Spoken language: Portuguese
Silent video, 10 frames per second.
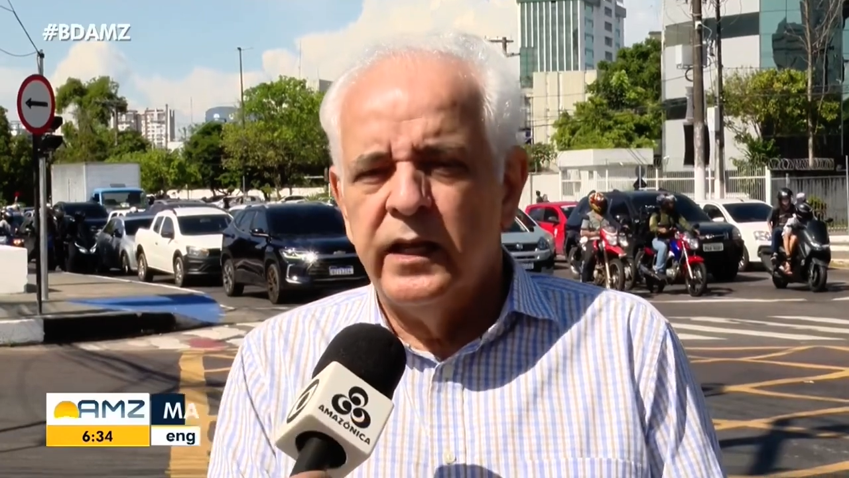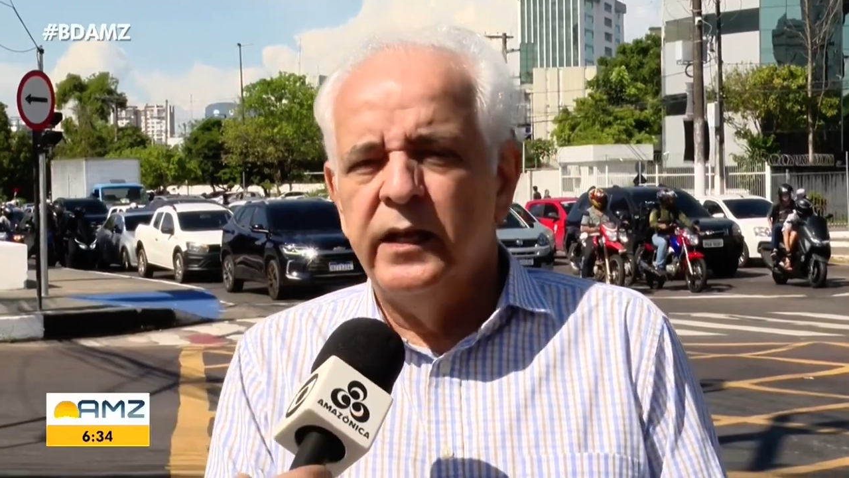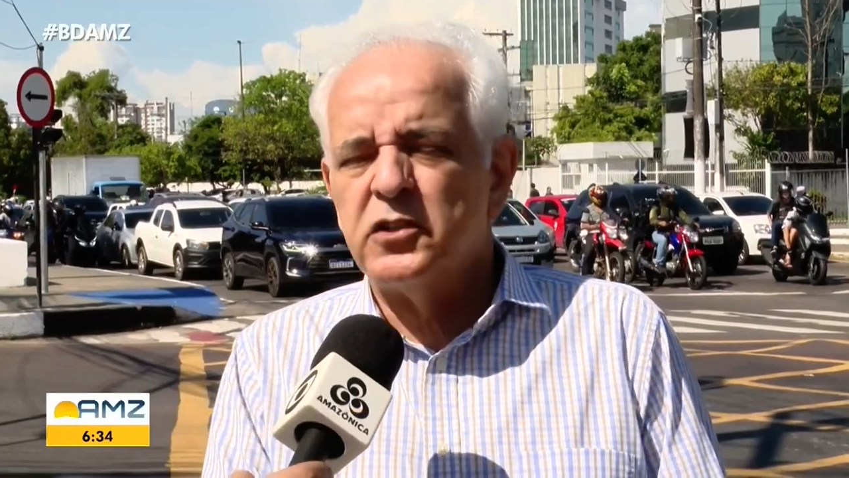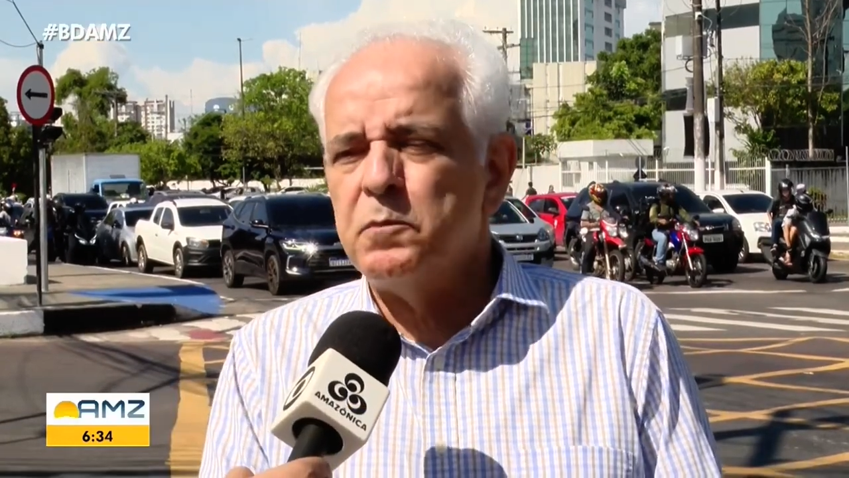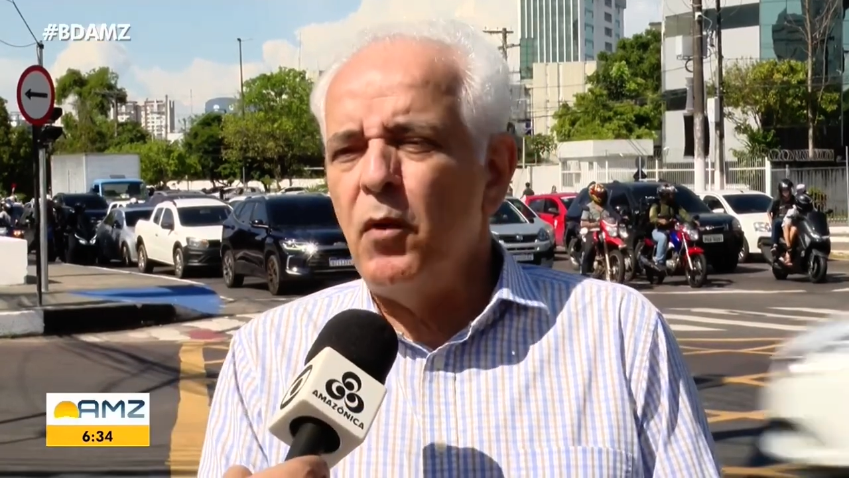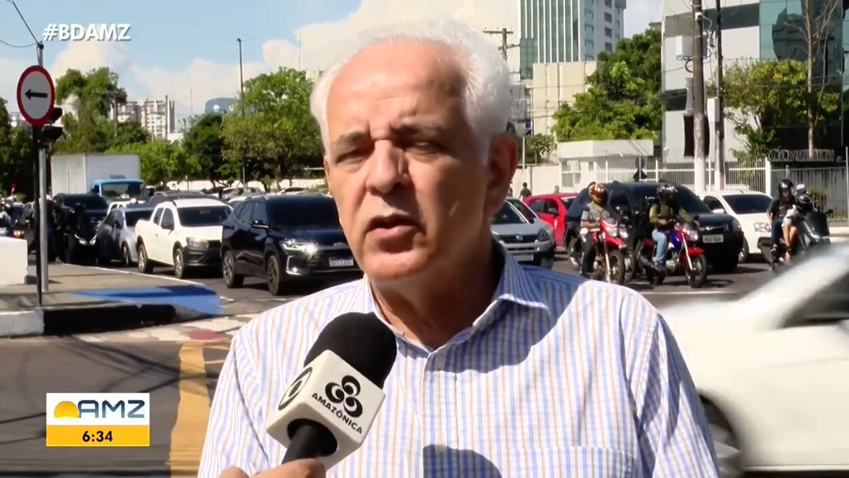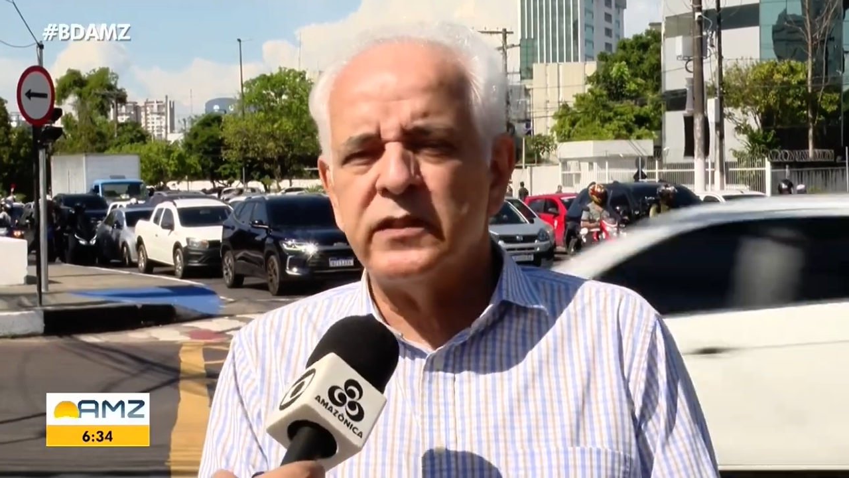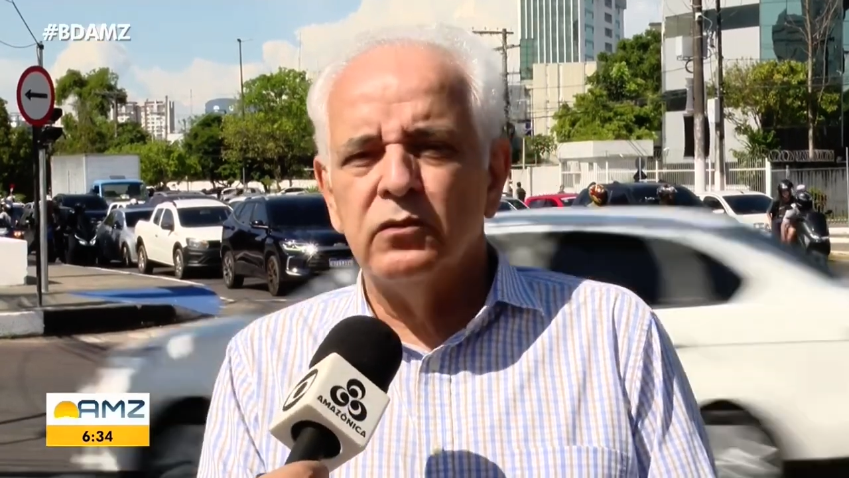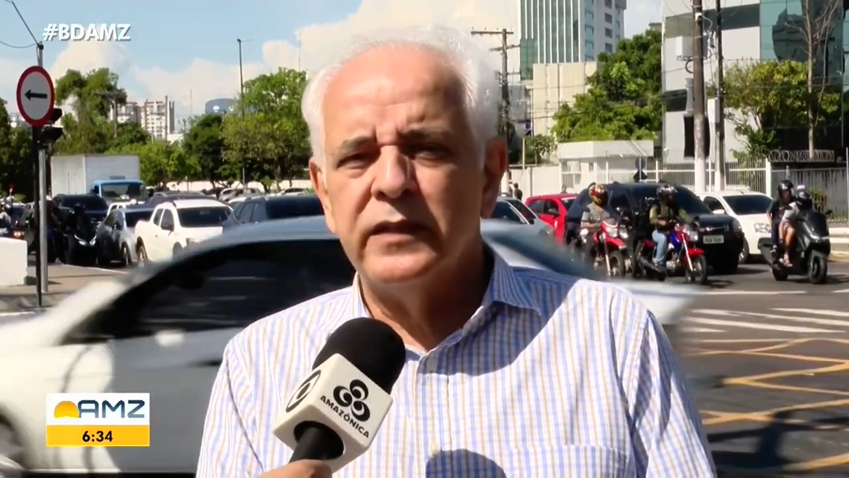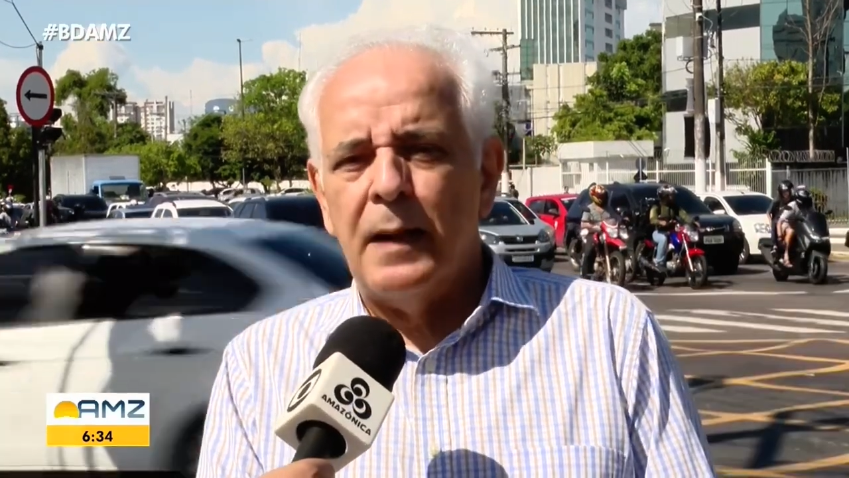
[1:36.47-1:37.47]
que eles
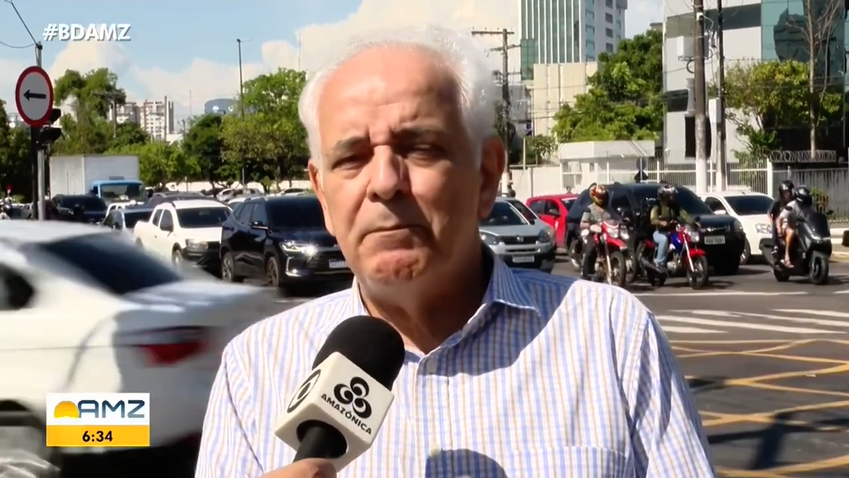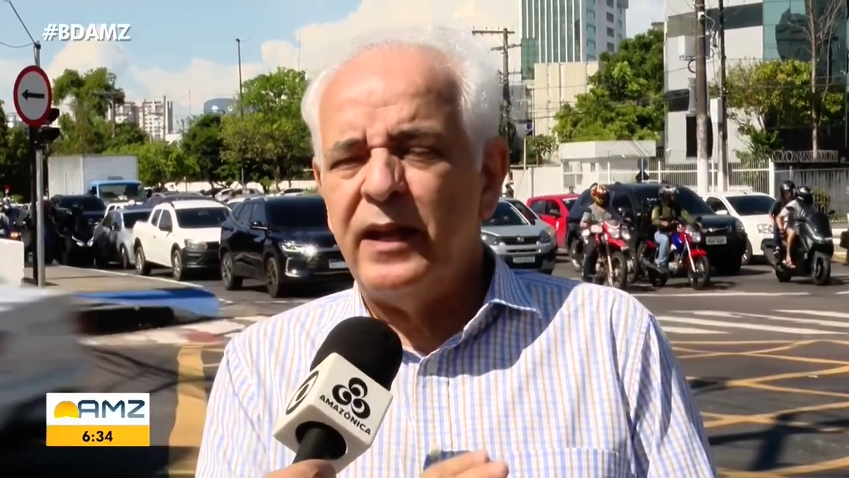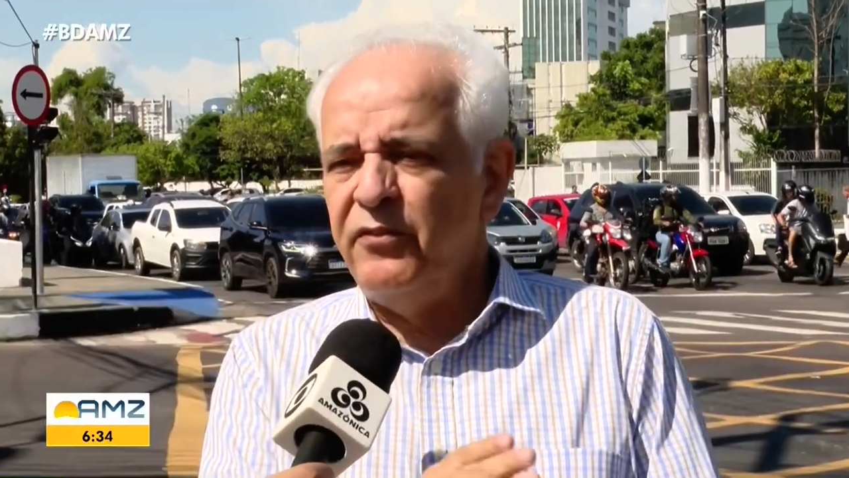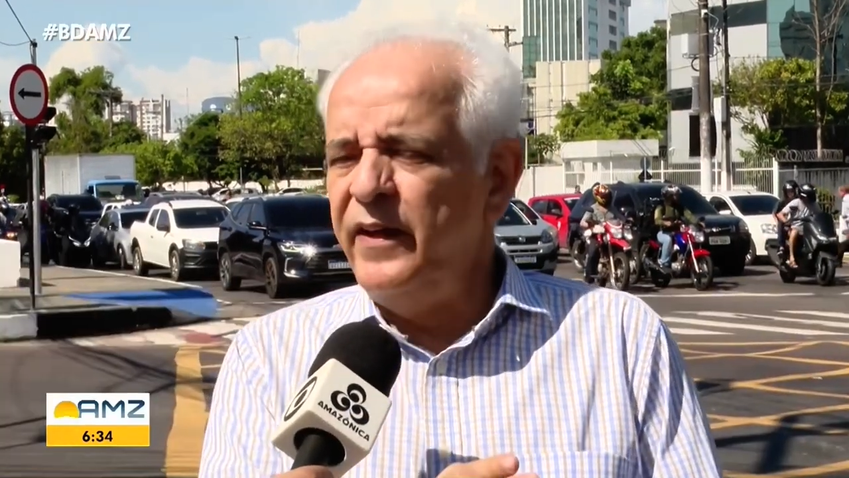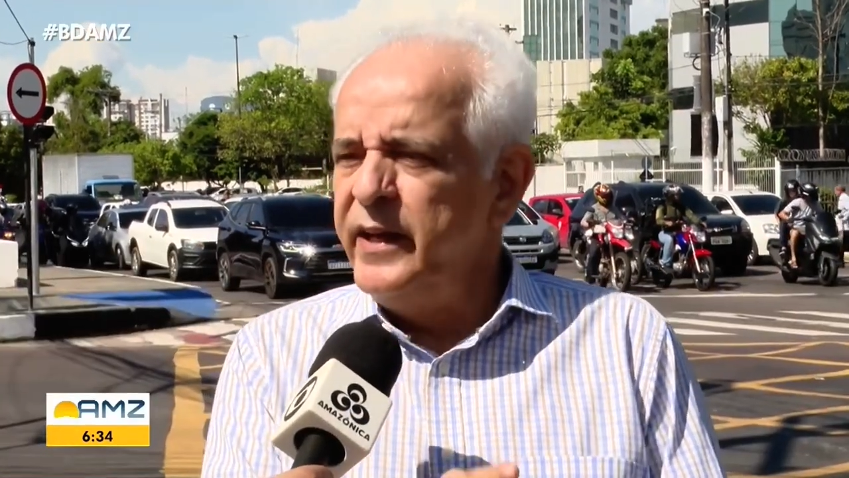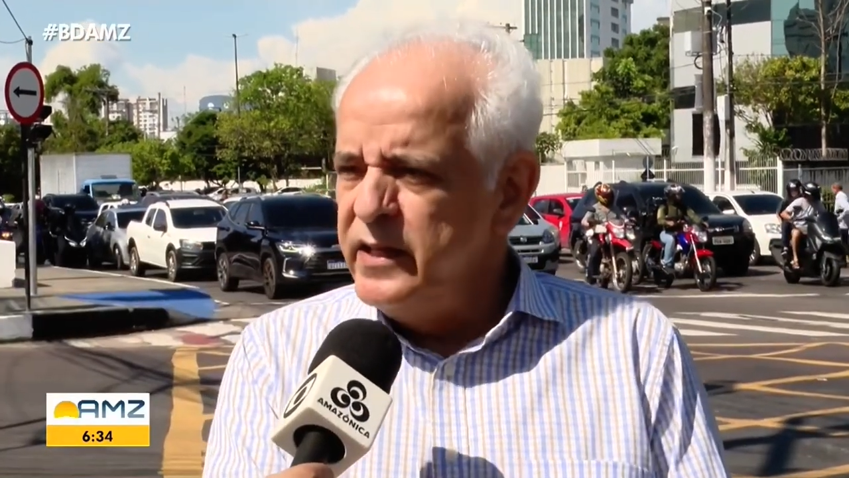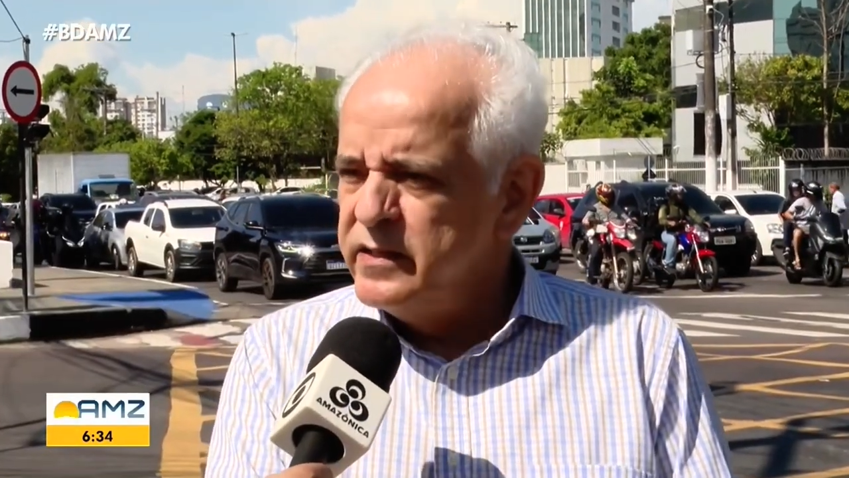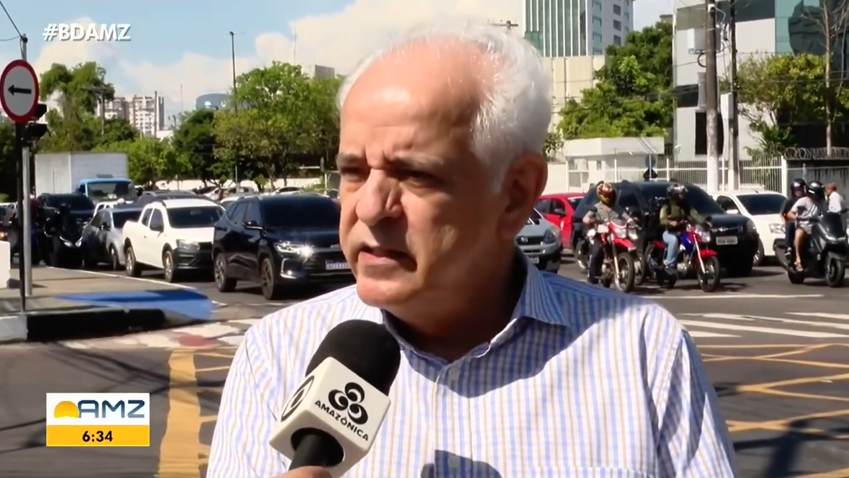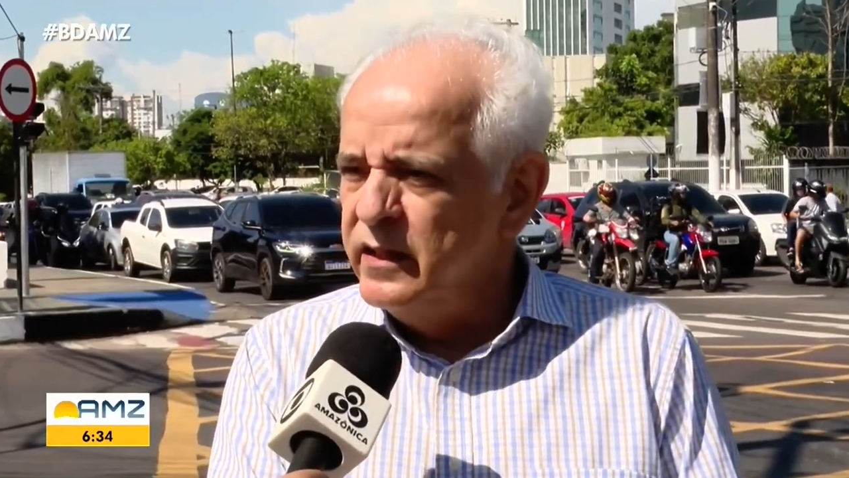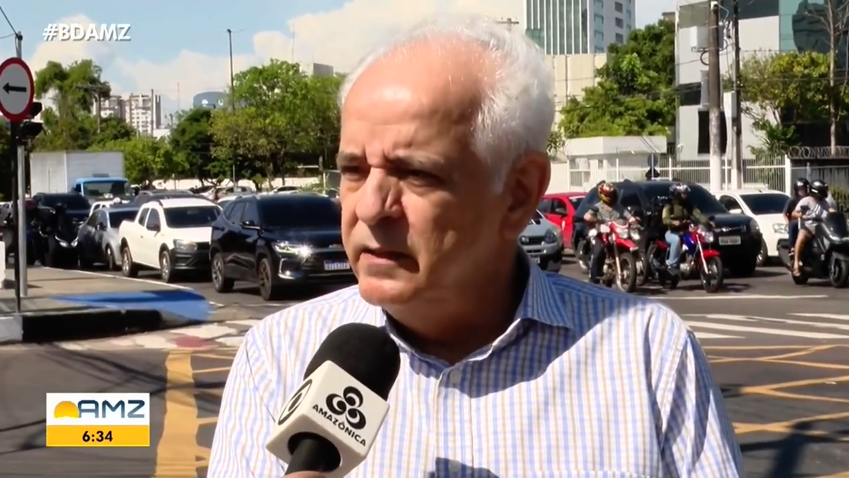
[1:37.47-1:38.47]
possam dar
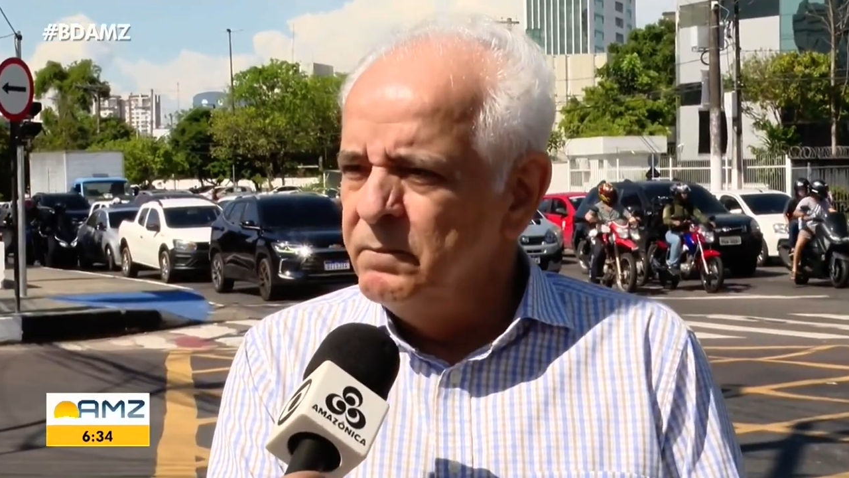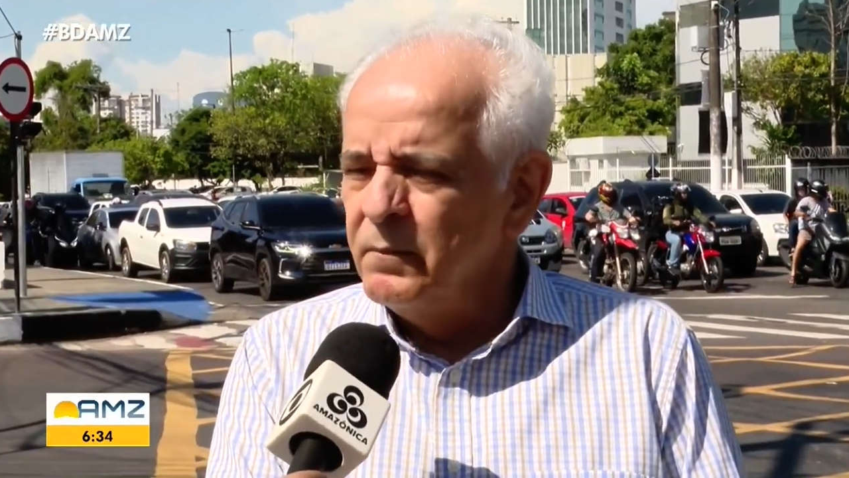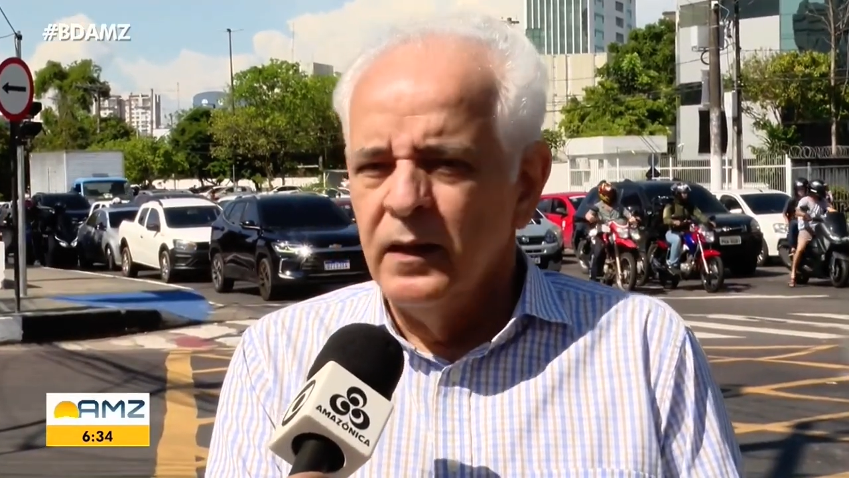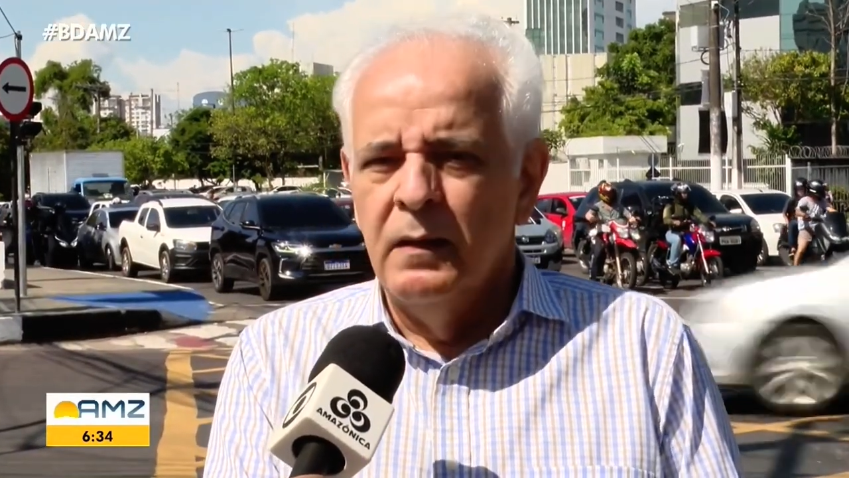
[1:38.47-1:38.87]
preferência